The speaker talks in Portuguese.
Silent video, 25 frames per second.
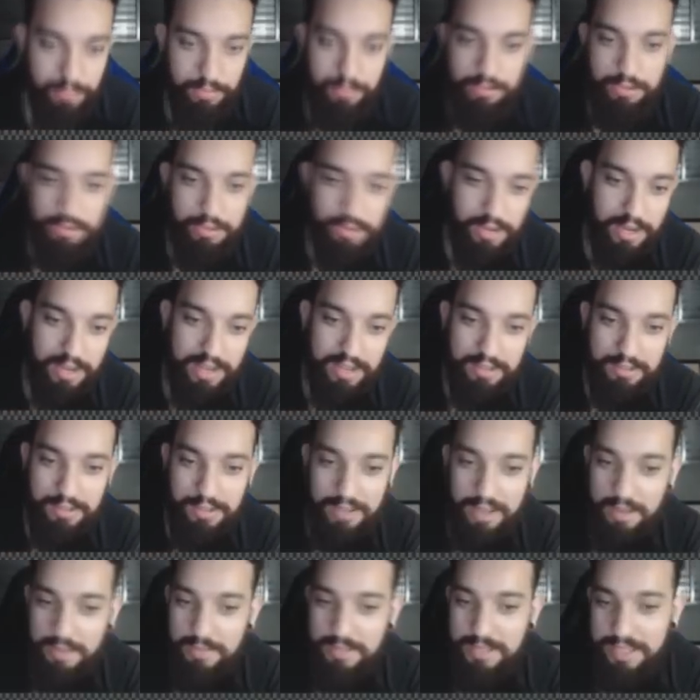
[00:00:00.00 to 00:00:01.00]
Jureg do
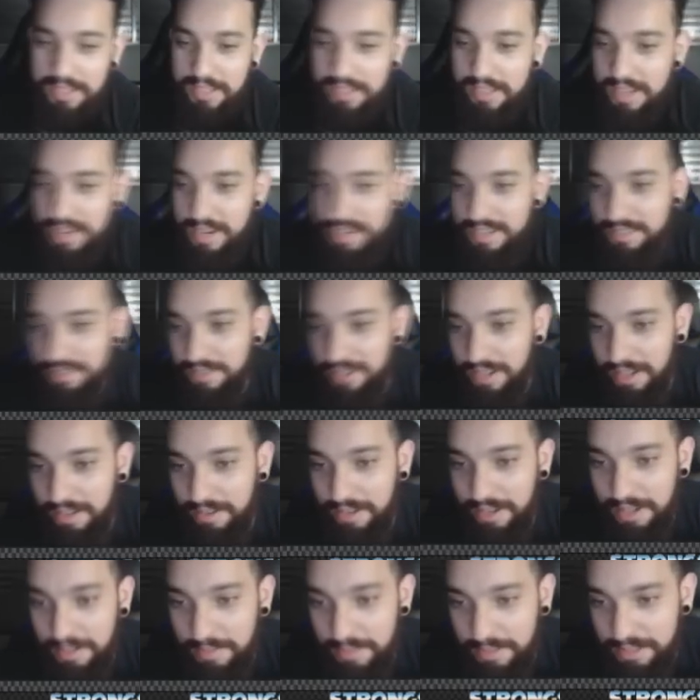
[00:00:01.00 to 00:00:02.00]
Gabs e Andrex, valeu
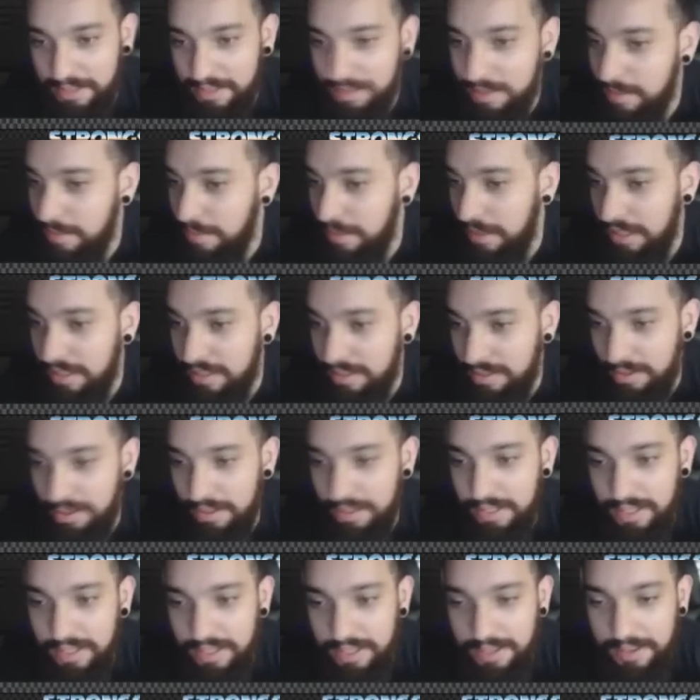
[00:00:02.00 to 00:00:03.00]
aí, mano, pelas
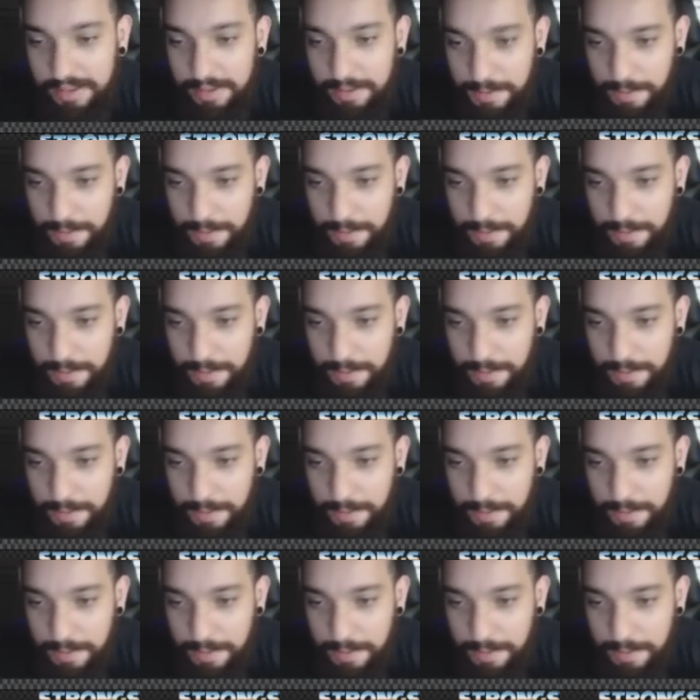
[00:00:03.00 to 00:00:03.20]
coquinhas.